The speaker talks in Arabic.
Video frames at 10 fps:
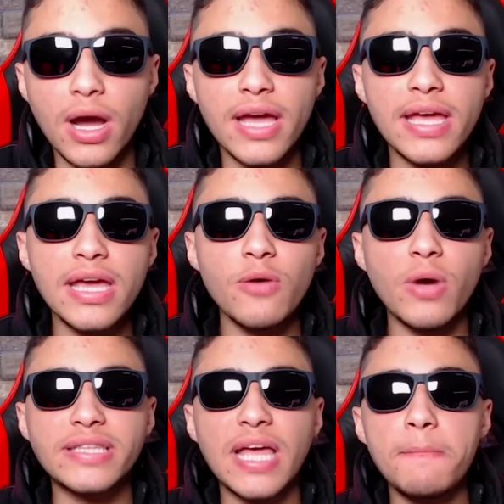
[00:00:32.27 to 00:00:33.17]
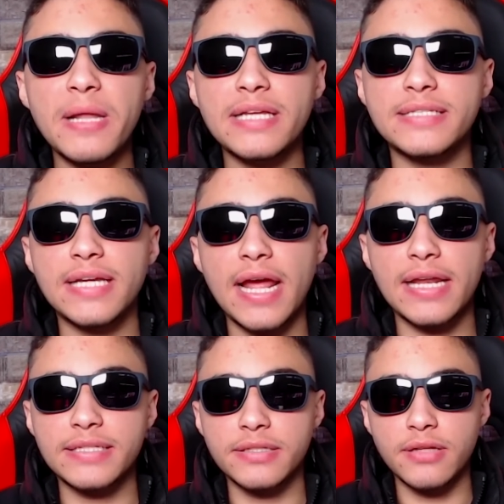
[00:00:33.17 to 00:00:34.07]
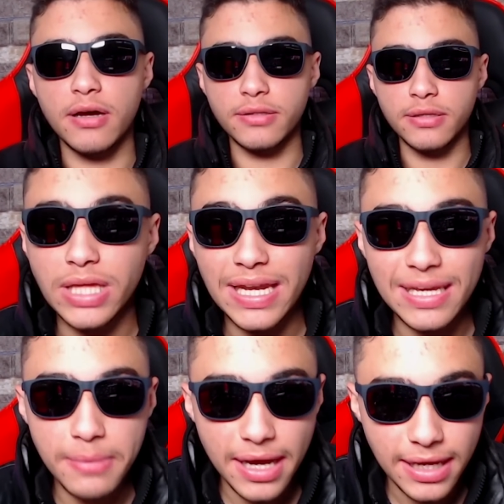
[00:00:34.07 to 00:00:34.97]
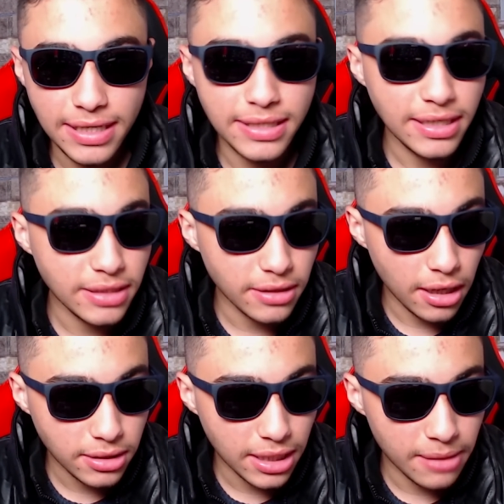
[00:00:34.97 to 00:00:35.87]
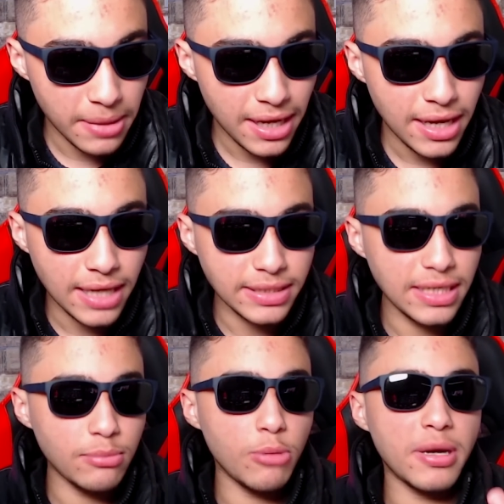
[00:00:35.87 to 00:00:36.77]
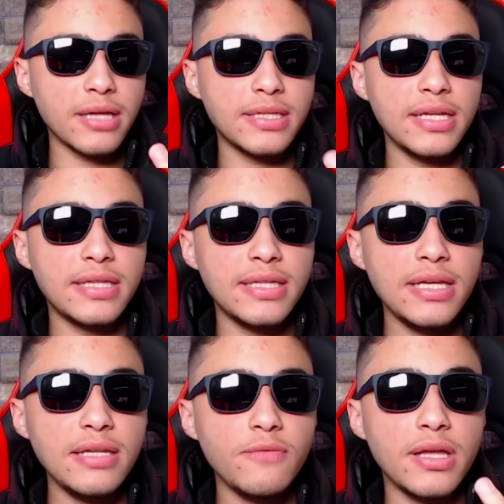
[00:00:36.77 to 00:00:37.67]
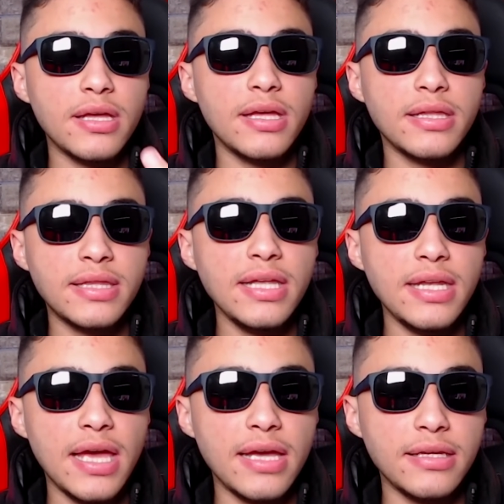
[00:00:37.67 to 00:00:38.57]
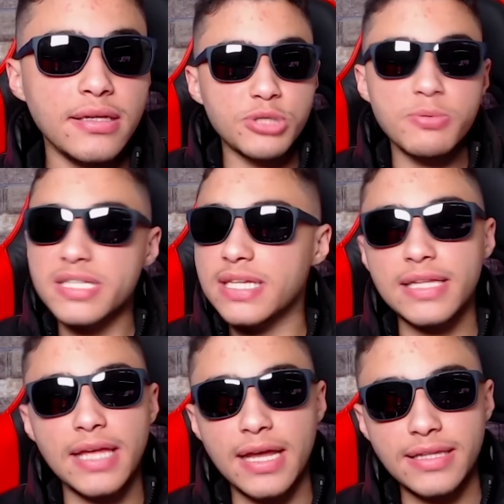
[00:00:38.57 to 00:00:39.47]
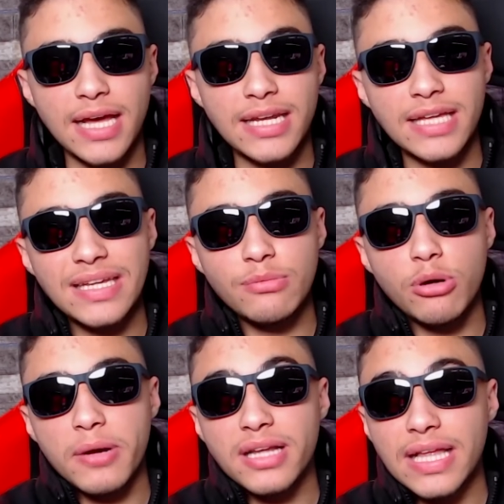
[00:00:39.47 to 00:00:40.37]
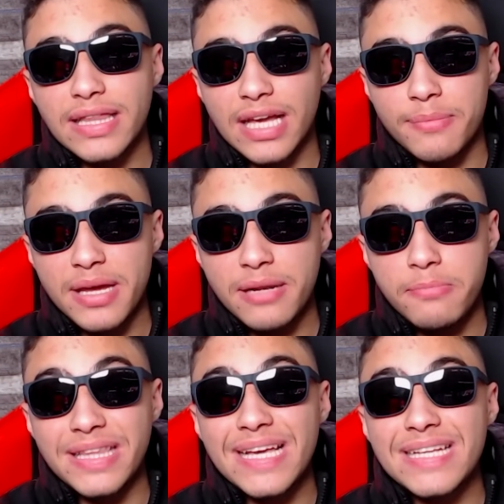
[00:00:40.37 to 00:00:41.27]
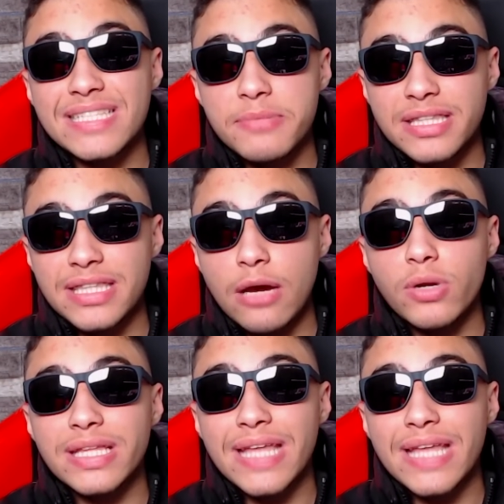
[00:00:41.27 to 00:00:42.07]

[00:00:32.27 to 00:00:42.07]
وايه والتبة اللي سير اليكس النهاردة وده ليه بقى لان احنا النهاردة يا جماعة عندنا مباراتين اتنين اتنين نهائي مش بس كده لا ده احنا عندنا مباراة تالتة كمان بتحسم الدوري